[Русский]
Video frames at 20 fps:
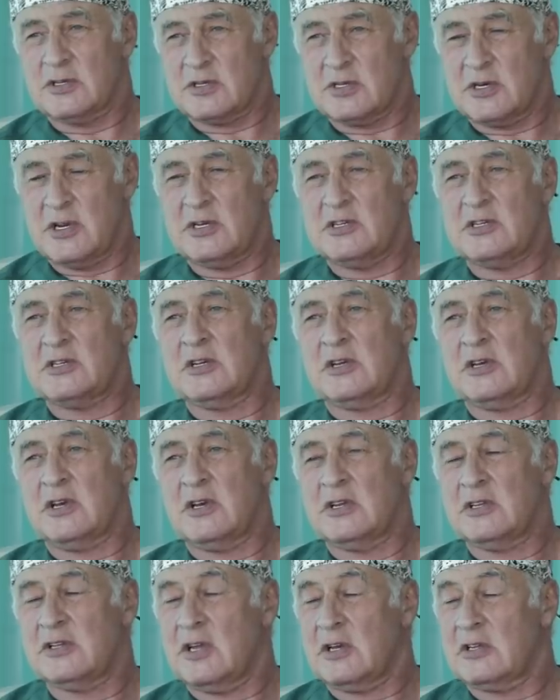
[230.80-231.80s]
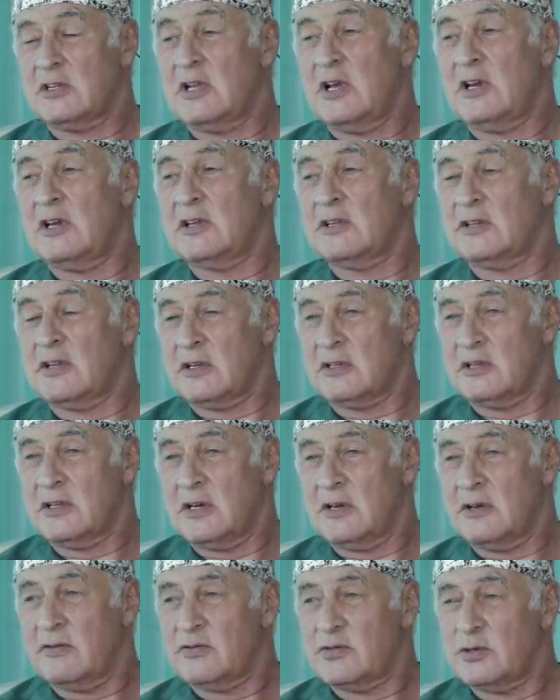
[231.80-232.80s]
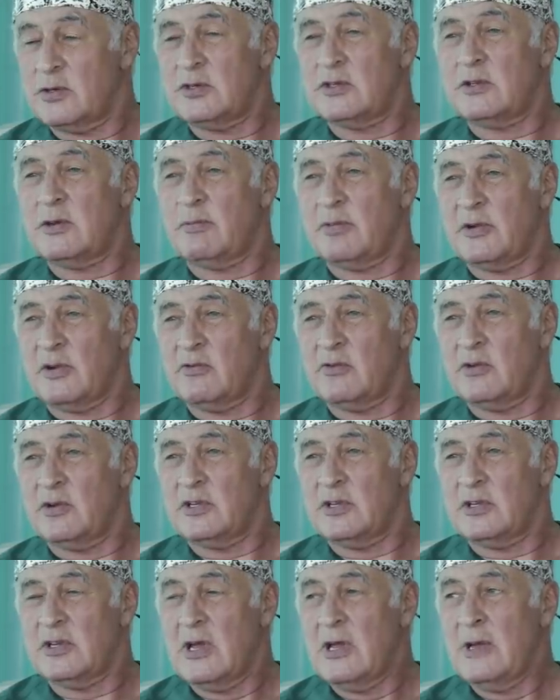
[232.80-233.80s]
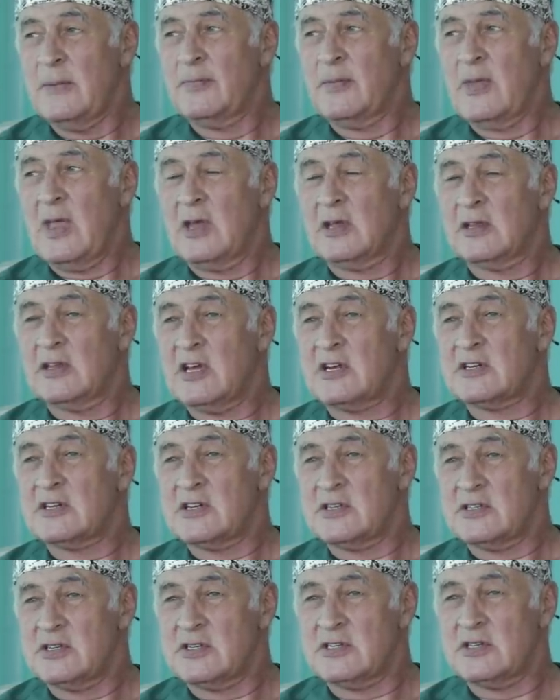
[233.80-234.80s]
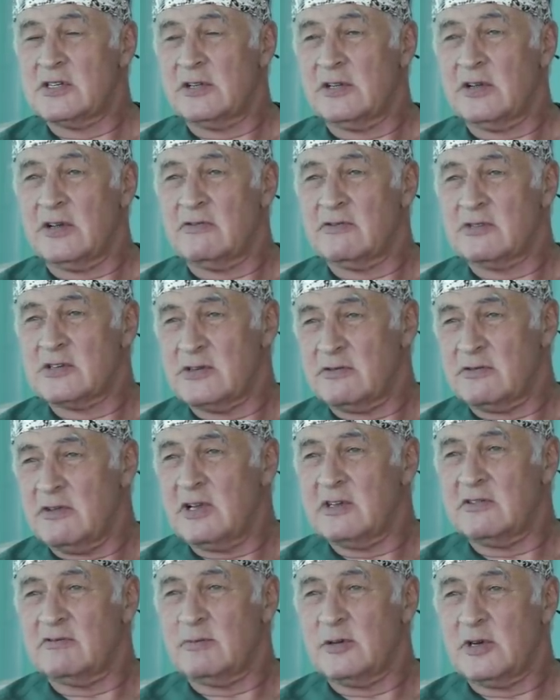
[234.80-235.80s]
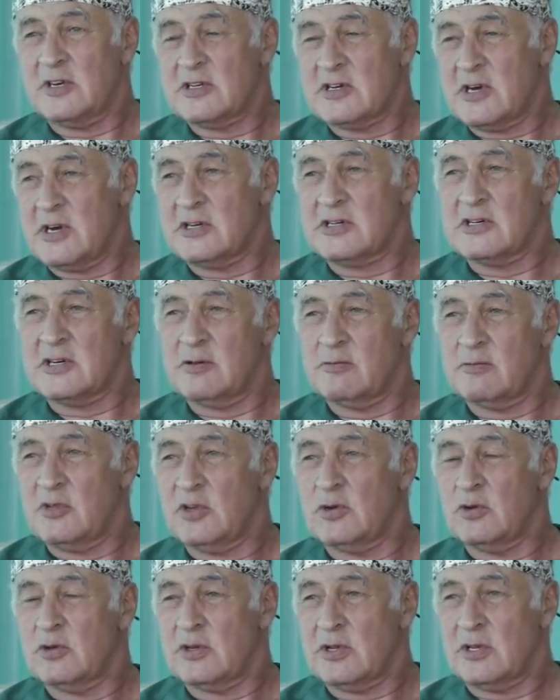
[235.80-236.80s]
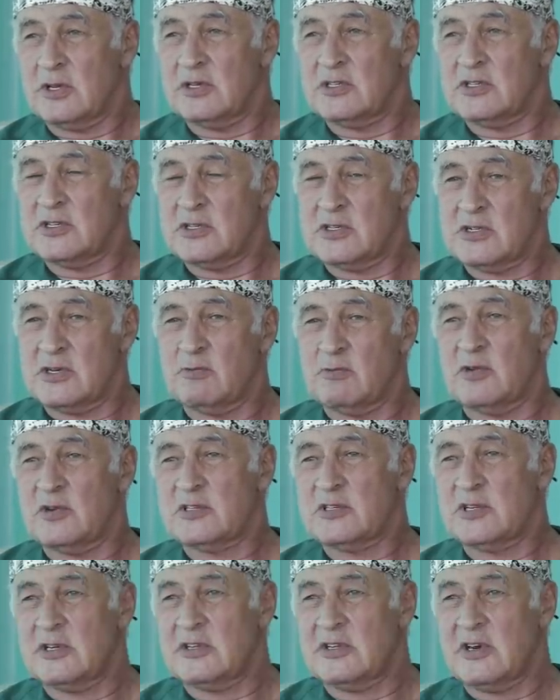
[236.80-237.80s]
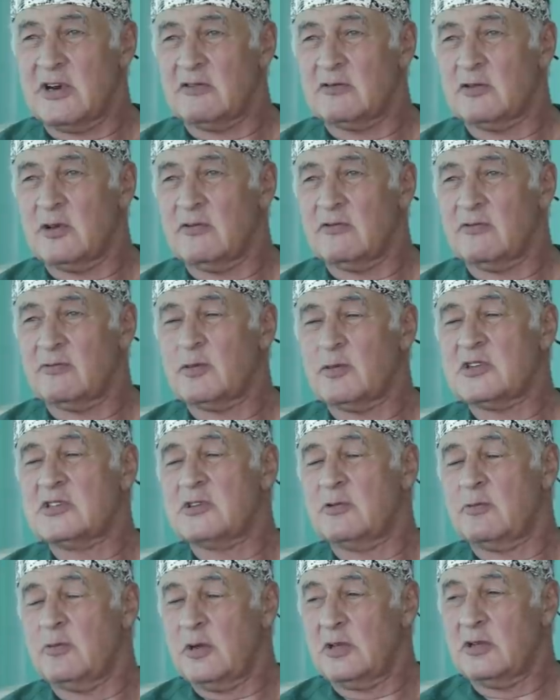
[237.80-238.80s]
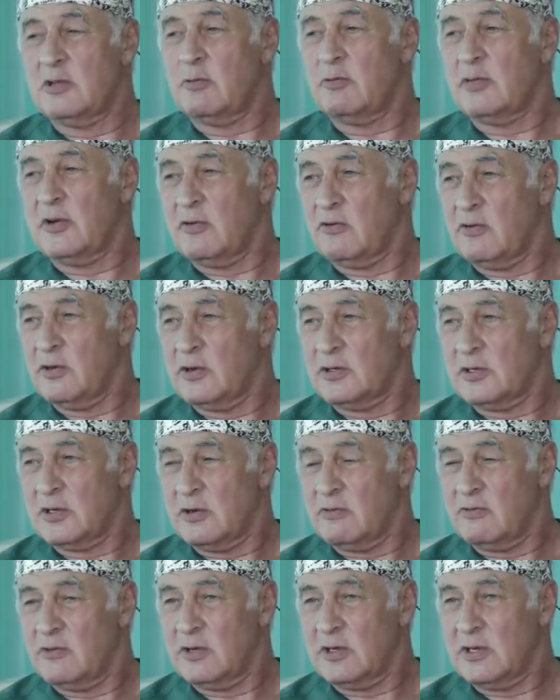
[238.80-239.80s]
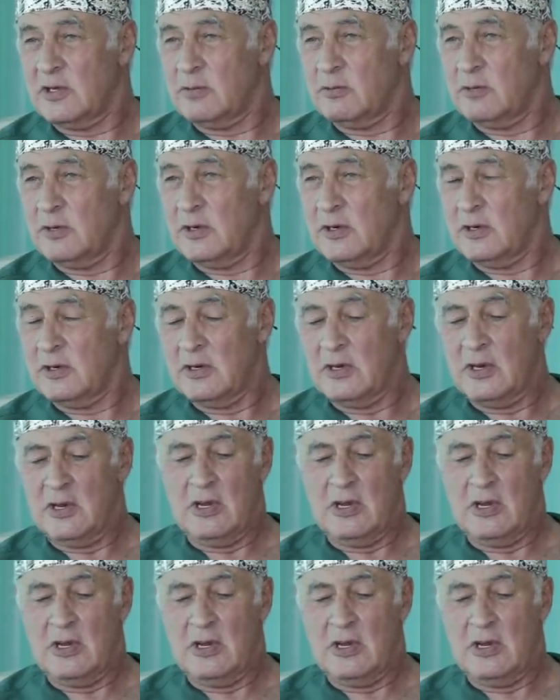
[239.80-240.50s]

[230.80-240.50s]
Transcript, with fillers: кишечника и так далее, и так далее. Все это приводит, даже если человек выживает в ближайшие минуты, часы после травмы, постепенно приводит к его гибели.